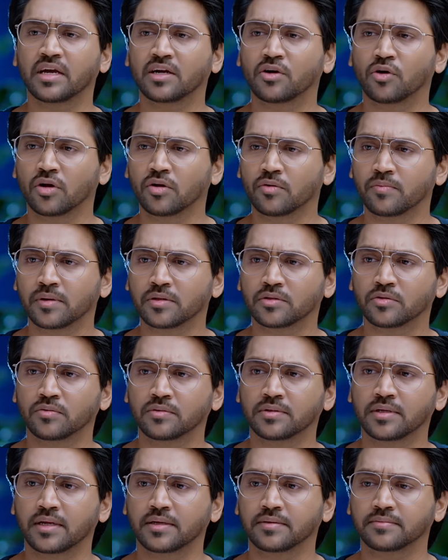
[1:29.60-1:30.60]
మనం ఇలా గొడవలు
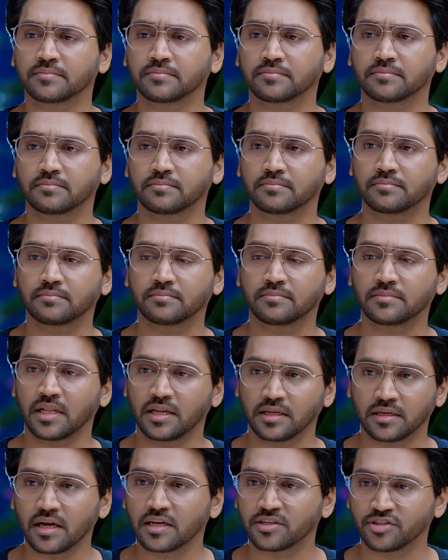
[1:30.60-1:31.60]
పడుతూ ఉంటే
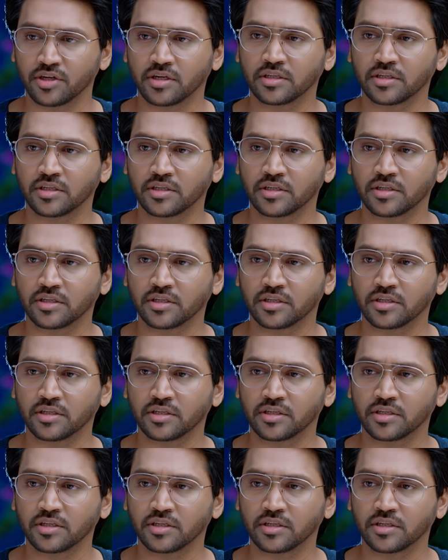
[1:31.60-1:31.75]
తనింకా